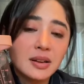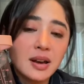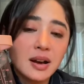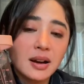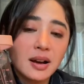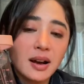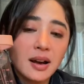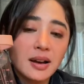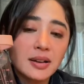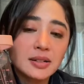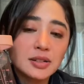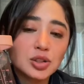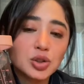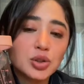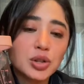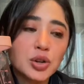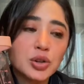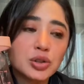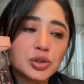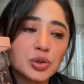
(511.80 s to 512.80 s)
ya kan
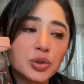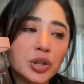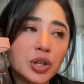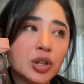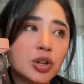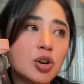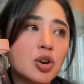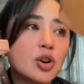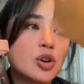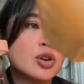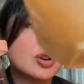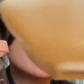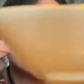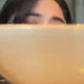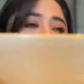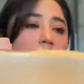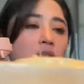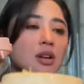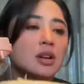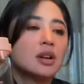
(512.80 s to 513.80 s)
sunio sunio
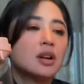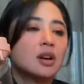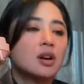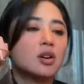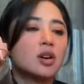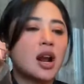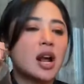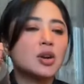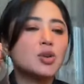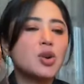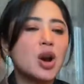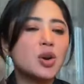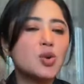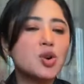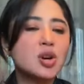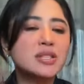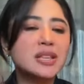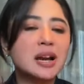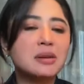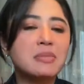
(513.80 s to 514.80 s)
orang aduh
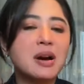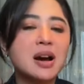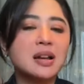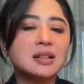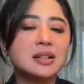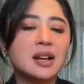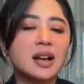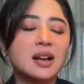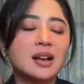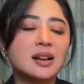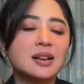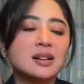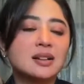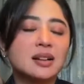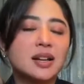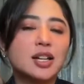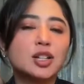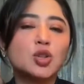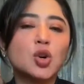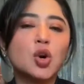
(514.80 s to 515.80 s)
aku kenyang banget kak
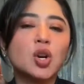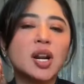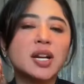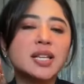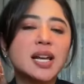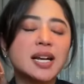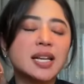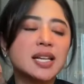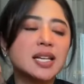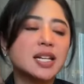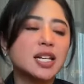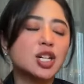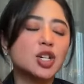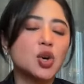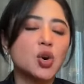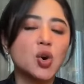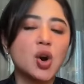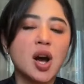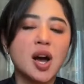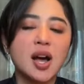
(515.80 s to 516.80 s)
itu orang yang iri
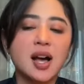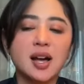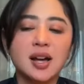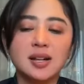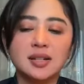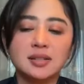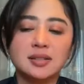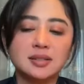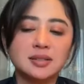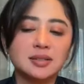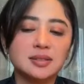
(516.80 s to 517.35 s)
doang